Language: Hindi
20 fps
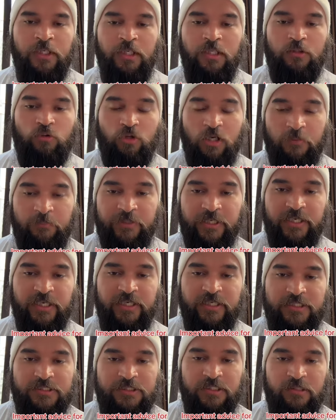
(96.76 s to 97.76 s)
तो आपने
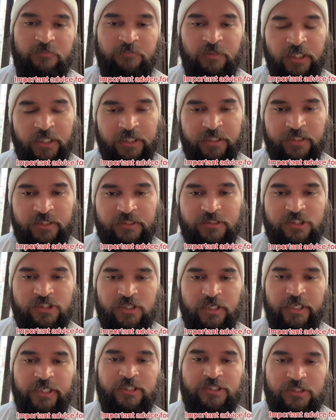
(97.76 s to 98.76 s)
कहना है सर भले ही
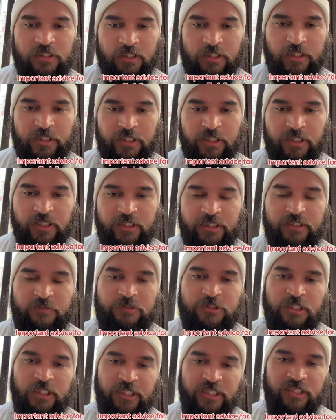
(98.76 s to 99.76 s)
स्ट्राइक चल रही है
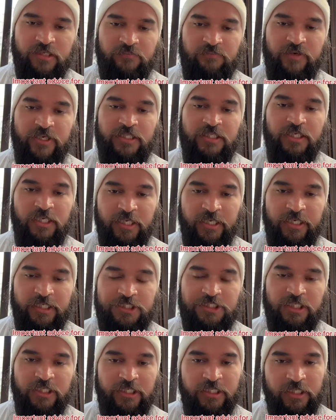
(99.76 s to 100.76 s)
जाने का फ़ायदा है
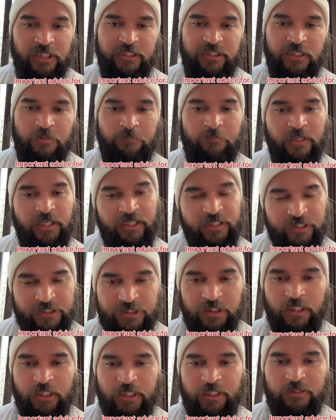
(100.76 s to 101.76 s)
चाहे नहीं है मैंने
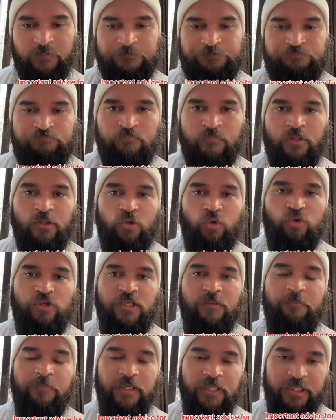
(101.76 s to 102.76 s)
जाना है क्योंकि
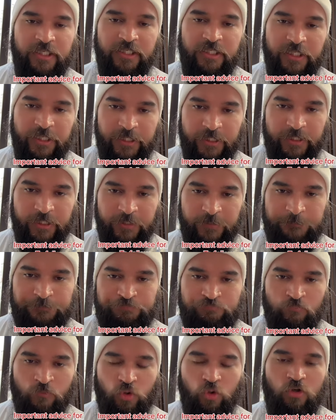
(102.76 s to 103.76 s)
मेरी डेट है
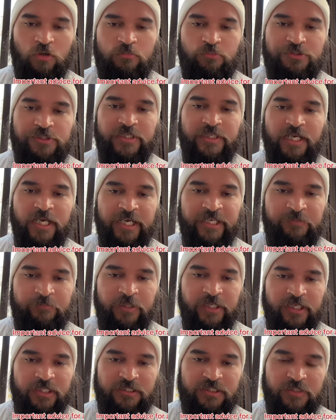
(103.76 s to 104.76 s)
और मुझे आइमा
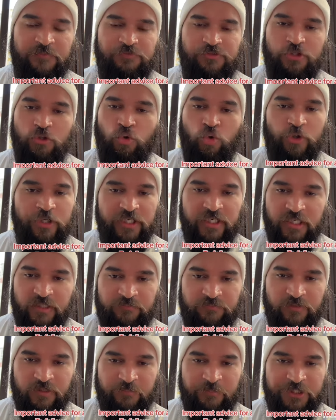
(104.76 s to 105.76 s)
की तरफ से कोई
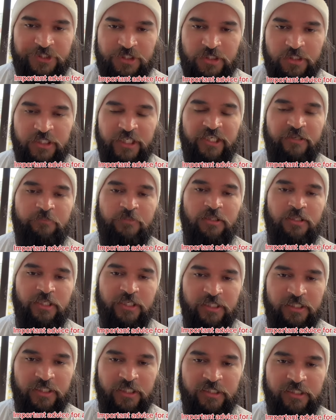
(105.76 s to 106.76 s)
कन्फर्मेशन मेल
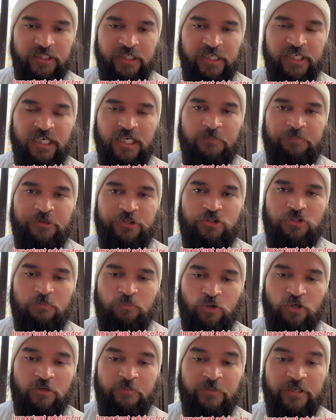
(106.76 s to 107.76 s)
नहीं आई है कि आपकी जो
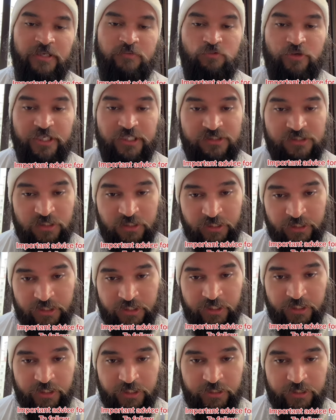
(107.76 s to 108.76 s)
अपॉइंटमेंट है वो कैंसिल कर
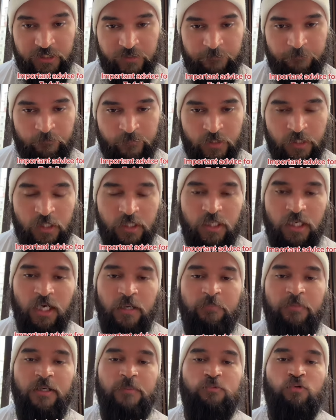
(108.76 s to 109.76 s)
दी गई है
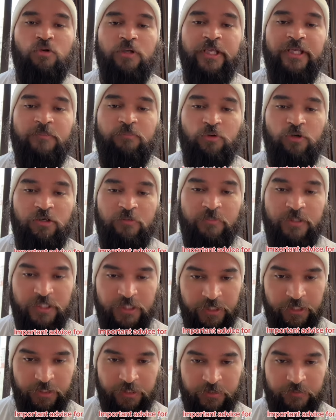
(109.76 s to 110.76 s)
हम आपको नई अपॉइंटमेंट
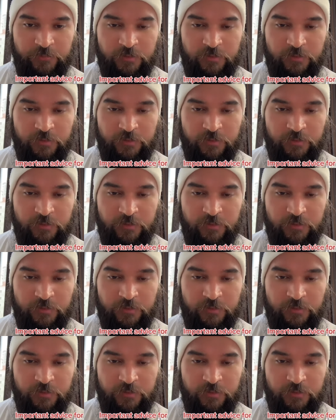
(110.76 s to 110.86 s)
देंगे